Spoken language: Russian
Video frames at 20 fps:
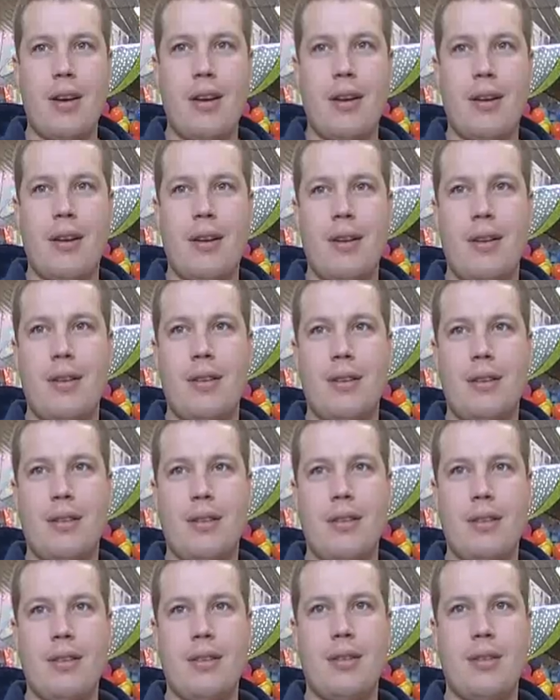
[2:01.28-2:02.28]
можно уже было
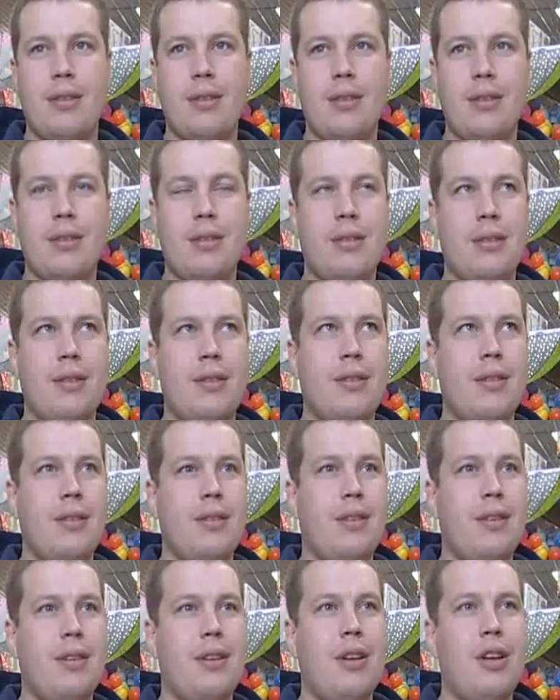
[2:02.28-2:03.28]
в другое место
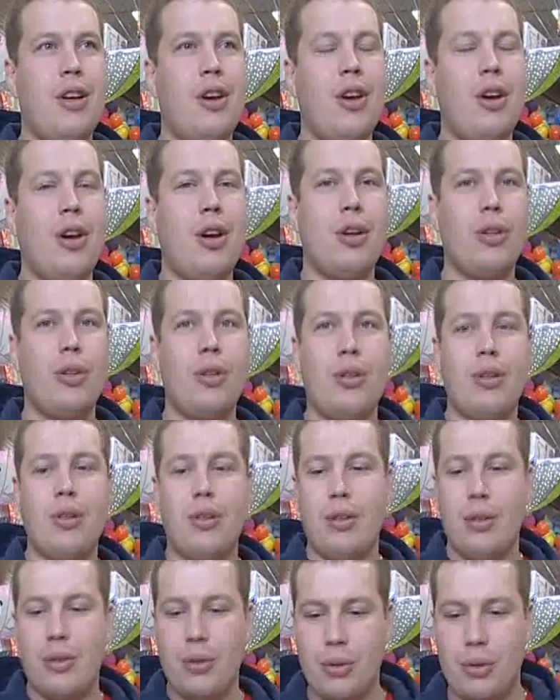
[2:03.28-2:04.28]
зайти, правильно?
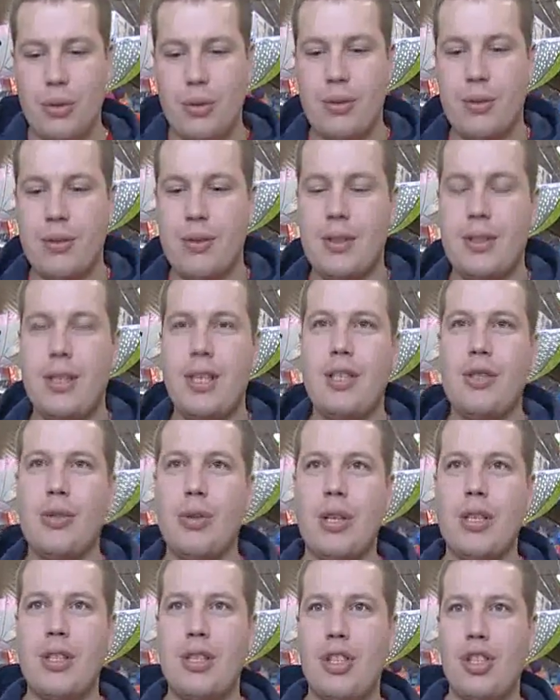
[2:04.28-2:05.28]
Ну, здесь у
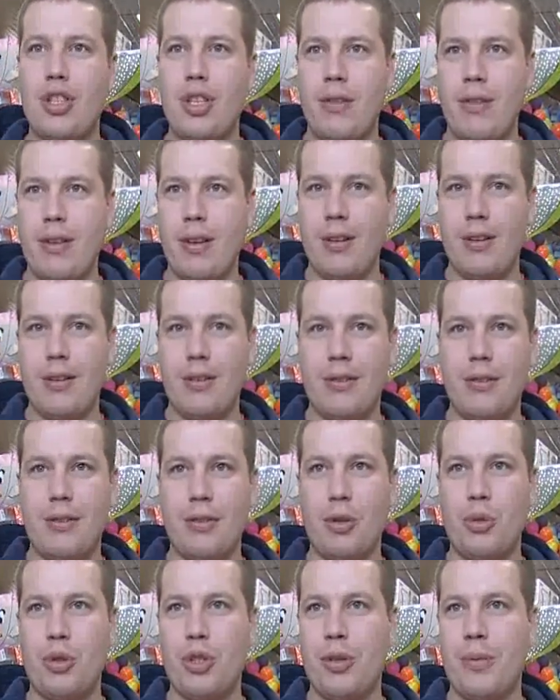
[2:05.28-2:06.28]
нас дешевле,
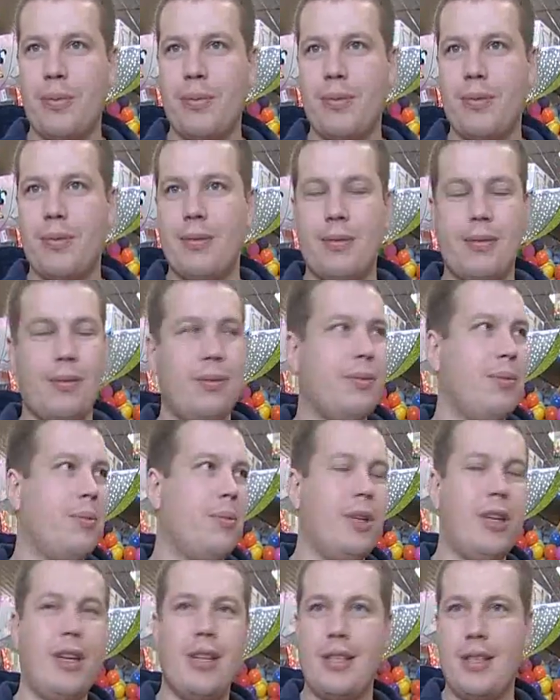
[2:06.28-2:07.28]
в общем,
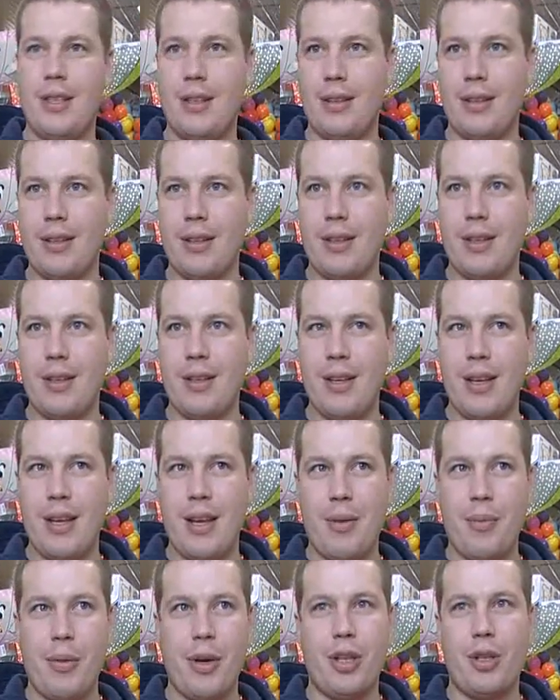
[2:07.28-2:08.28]
магазин-то.
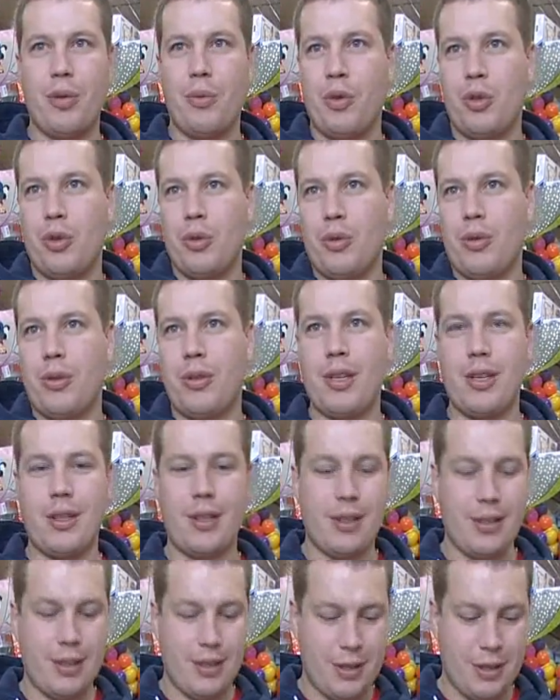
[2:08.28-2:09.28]
Поэтому, ну,
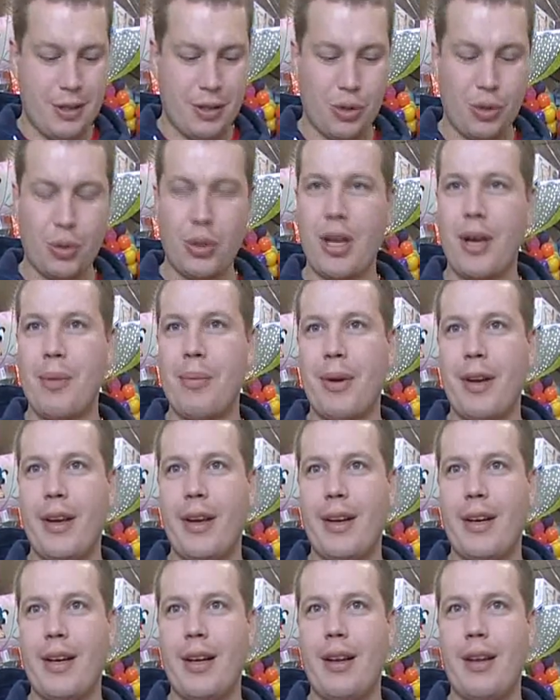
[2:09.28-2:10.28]
как-то сюда и
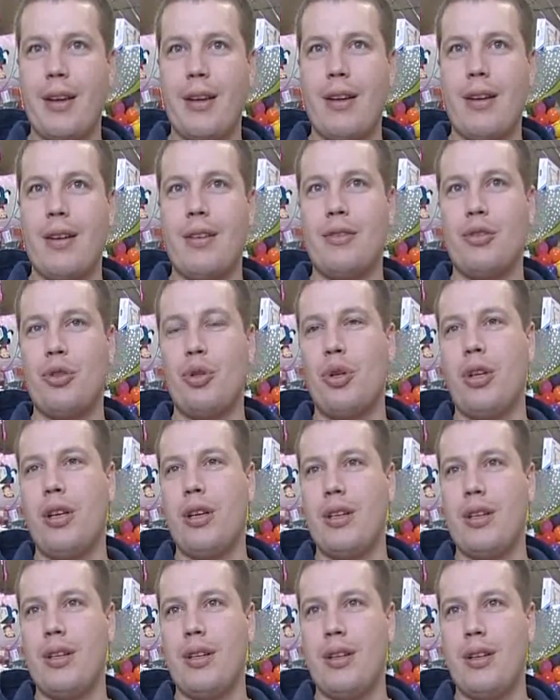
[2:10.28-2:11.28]
приехали. А в
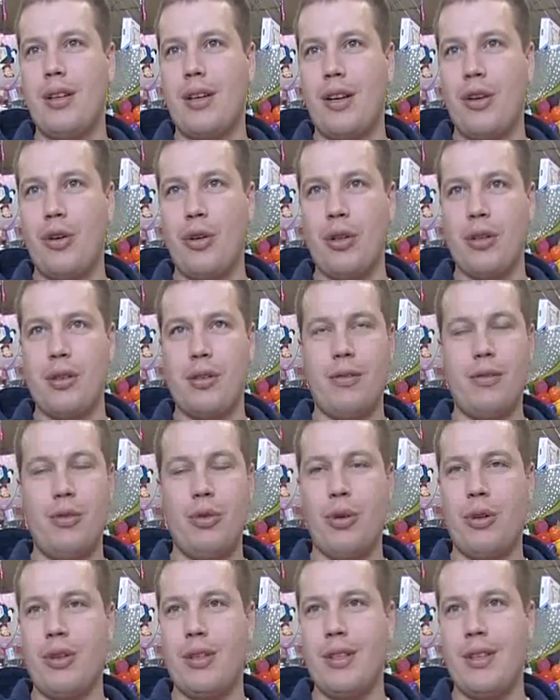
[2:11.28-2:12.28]
других районах в
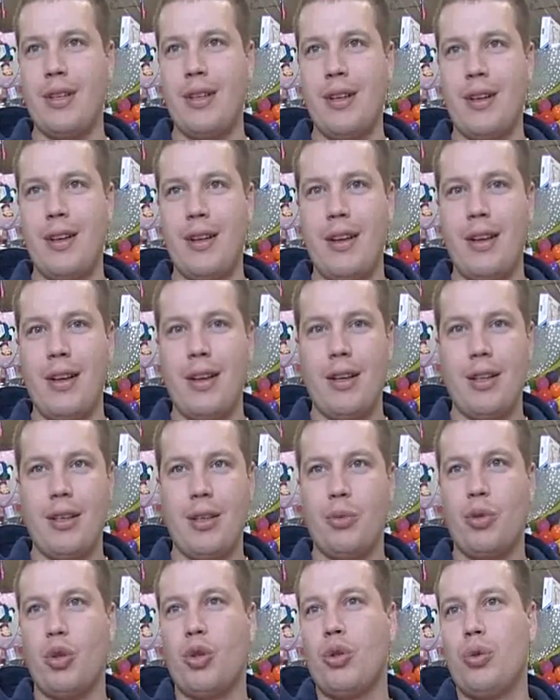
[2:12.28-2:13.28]
городе
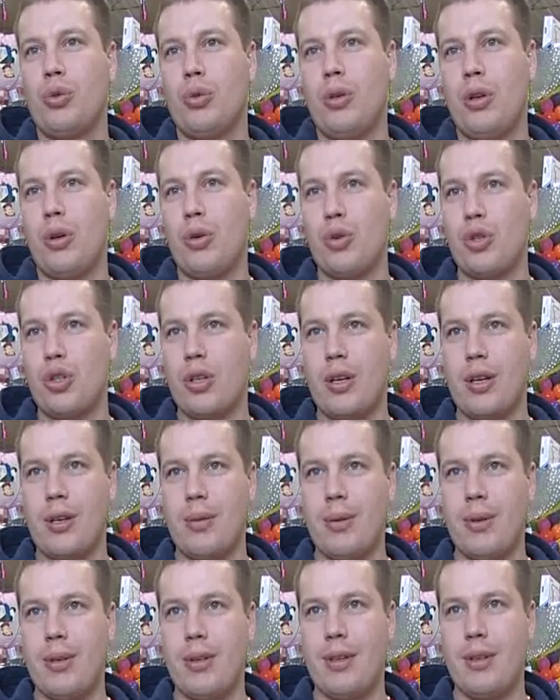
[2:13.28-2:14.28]
намного, ну, дороже, как
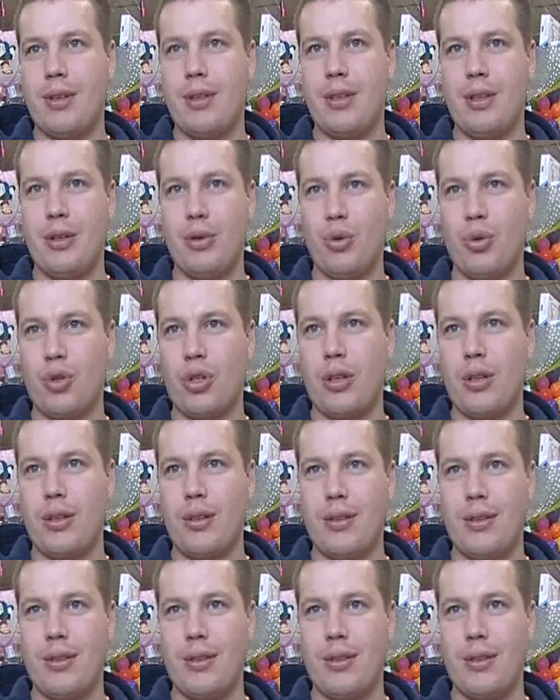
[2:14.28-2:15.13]
бы, игрушки